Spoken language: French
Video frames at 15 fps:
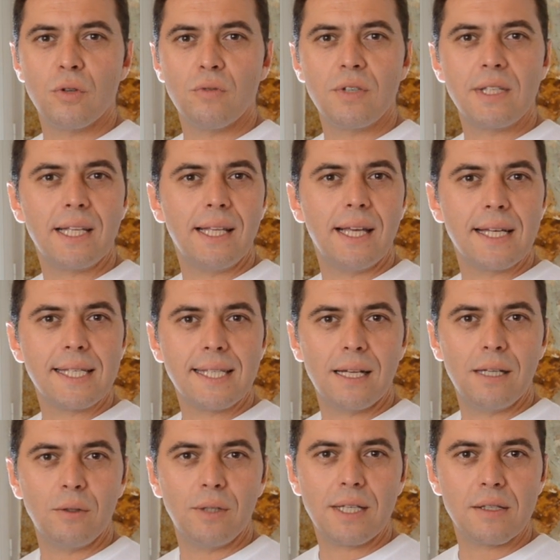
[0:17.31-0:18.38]
de vous aider à
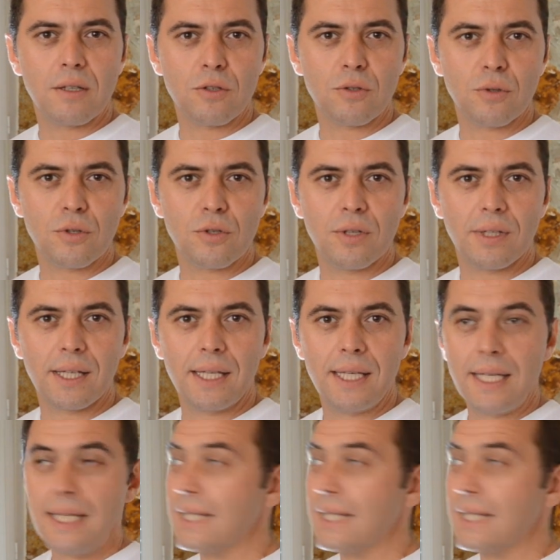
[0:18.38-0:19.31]
installer une extension de sonnerie,